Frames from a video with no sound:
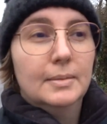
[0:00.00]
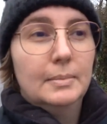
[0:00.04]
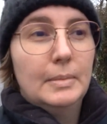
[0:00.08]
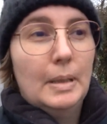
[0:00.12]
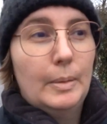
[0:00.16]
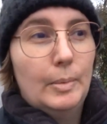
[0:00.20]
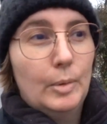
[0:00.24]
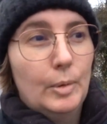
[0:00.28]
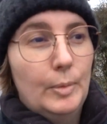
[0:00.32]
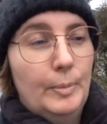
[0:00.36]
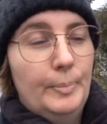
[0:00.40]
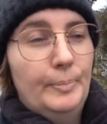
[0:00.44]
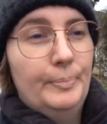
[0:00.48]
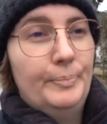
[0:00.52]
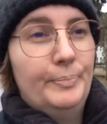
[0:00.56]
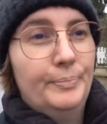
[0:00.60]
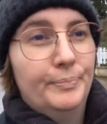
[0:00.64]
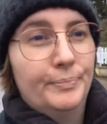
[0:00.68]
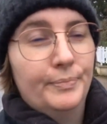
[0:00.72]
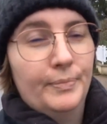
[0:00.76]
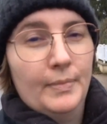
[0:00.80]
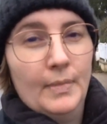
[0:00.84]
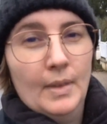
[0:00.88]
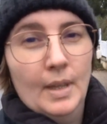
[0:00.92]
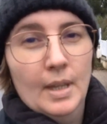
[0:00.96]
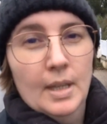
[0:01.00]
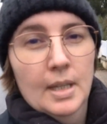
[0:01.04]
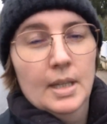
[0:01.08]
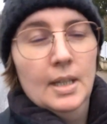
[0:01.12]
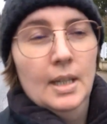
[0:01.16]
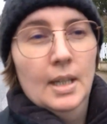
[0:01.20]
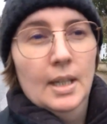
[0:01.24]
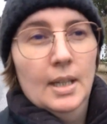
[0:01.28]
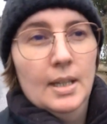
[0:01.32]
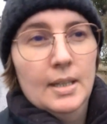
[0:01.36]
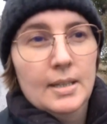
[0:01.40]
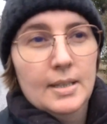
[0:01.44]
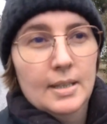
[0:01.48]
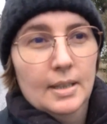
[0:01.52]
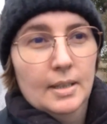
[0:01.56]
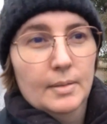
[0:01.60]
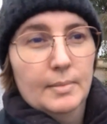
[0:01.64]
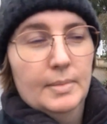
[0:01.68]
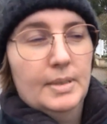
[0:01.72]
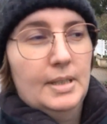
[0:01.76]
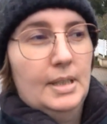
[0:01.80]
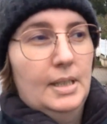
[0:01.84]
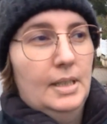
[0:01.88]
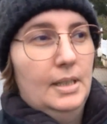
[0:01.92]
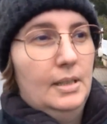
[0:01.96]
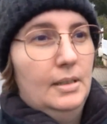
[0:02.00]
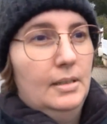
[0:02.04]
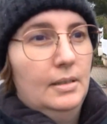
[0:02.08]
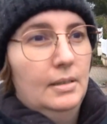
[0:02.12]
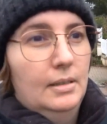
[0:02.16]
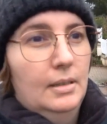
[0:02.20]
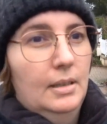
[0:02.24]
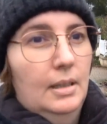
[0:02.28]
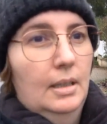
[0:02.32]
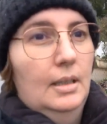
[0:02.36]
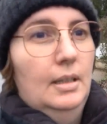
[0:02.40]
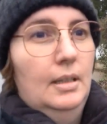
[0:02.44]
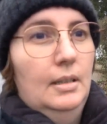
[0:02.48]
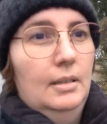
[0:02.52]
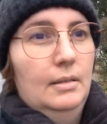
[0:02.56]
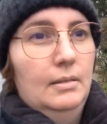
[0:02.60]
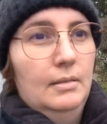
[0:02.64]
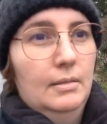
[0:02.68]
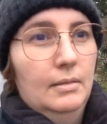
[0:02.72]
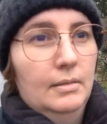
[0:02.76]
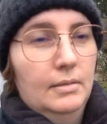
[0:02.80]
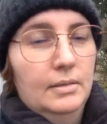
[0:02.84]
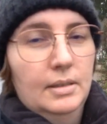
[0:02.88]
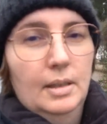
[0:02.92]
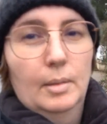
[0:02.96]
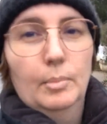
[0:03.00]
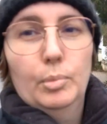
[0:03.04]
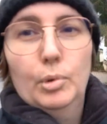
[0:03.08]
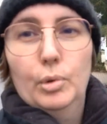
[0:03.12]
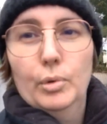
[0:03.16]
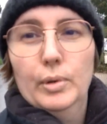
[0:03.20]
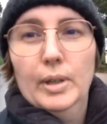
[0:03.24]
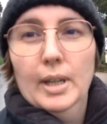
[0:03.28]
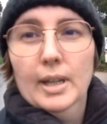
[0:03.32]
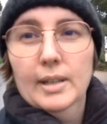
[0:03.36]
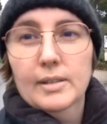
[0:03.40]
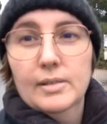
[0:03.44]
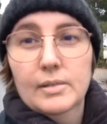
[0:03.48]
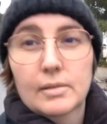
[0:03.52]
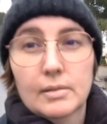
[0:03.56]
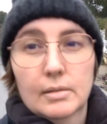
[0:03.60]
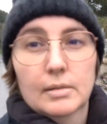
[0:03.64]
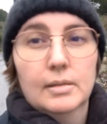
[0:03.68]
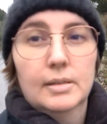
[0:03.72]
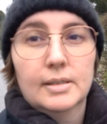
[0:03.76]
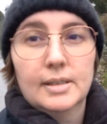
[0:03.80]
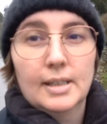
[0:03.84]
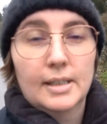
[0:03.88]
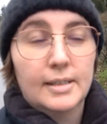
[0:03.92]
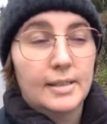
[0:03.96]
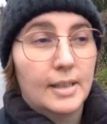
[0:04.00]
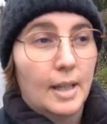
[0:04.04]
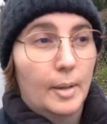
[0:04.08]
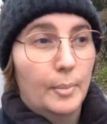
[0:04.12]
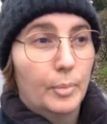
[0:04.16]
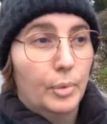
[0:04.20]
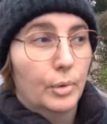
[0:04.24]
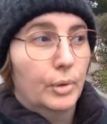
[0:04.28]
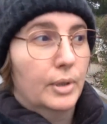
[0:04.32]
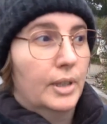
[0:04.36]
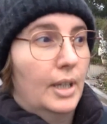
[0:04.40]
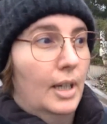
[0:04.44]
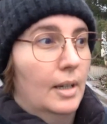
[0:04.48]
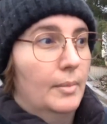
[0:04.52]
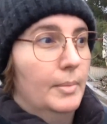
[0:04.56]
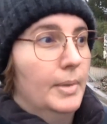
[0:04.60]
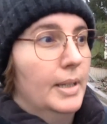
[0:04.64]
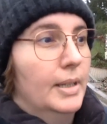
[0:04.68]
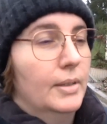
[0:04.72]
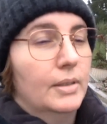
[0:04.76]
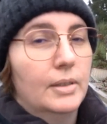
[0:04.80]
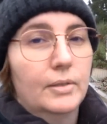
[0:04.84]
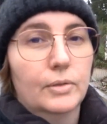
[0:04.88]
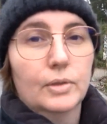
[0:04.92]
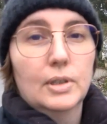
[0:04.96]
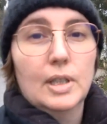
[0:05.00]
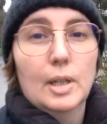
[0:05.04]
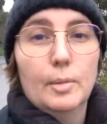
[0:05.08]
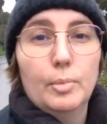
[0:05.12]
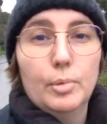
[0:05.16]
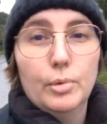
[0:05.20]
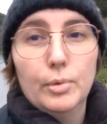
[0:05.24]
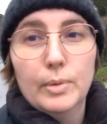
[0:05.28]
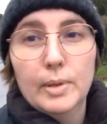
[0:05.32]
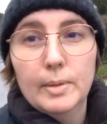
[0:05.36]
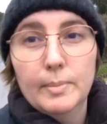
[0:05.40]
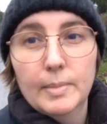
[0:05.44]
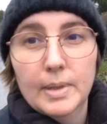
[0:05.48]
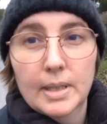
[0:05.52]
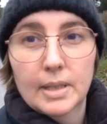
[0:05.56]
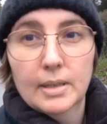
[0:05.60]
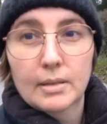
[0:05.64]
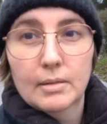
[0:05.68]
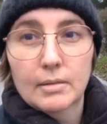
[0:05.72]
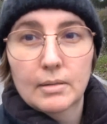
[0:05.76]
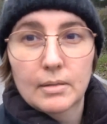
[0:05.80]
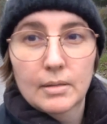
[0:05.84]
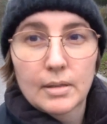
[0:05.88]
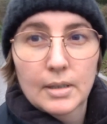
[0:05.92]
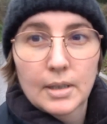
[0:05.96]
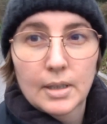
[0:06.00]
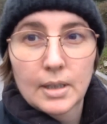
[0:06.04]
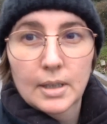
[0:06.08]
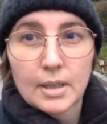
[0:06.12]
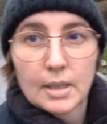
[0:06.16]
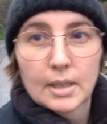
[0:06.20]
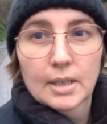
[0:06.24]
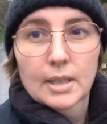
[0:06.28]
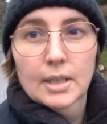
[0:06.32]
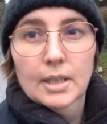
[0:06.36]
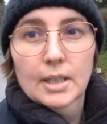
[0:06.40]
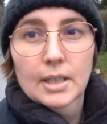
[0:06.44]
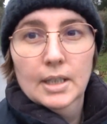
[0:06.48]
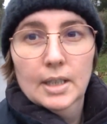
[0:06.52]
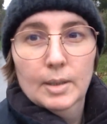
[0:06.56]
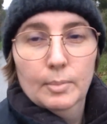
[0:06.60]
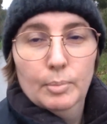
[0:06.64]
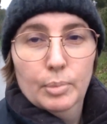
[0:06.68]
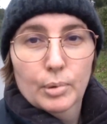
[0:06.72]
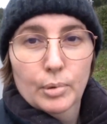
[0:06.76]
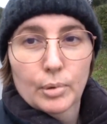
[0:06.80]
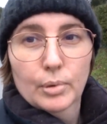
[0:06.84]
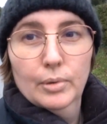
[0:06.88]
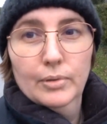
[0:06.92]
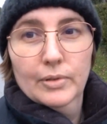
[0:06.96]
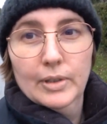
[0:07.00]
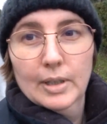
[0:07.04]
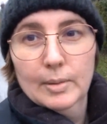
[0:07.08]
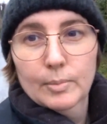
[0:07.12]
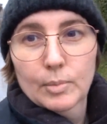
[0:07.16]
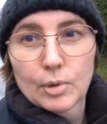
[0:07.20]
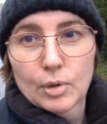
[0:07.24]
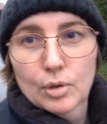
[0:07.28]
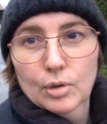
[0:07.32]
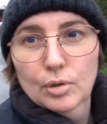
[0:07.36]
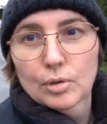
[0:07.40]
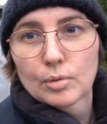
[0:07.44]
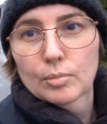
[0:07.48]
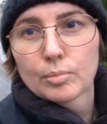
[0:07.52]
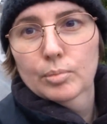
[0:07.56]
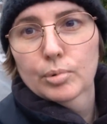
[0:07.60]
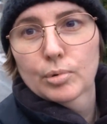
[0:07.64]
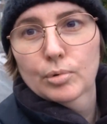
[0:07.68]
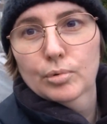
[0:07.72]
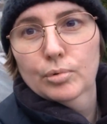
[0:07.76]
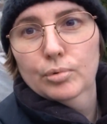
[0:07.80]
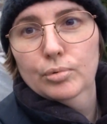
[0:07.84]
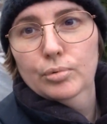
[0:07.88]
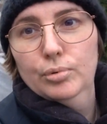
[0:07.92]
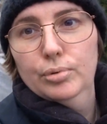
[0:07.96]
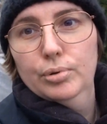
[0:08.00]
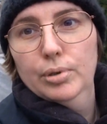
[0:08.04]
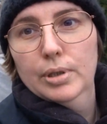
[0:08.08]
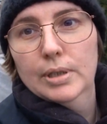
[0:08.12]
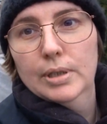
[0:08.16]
Mais bon, c'est comme ça. Là, euh, ça brouillasse. Ça s'est un peu calmé au niveau de la pluie, mais euh, il pleut vraiment beaucoup